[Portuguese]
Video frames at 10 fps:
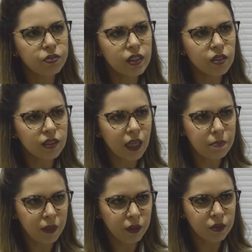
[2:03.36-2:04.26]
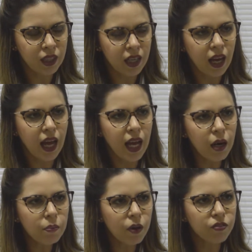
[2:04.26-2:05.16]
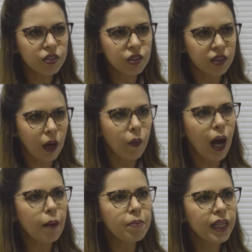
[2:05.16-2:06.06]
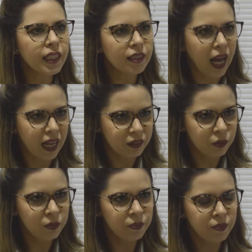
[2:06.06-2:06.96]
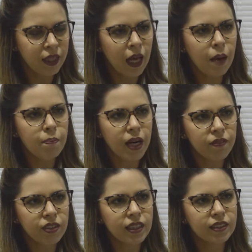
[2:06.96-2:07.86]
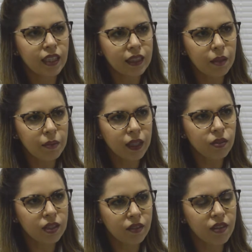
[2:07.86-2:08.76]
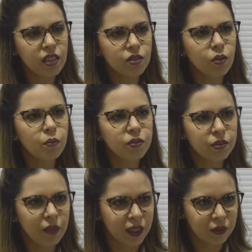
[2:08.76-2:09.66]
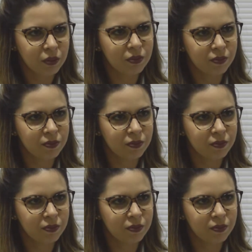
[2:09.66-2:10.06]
o fisioterapeuta é o profissional habilitado para fazer tratamento através do movimento.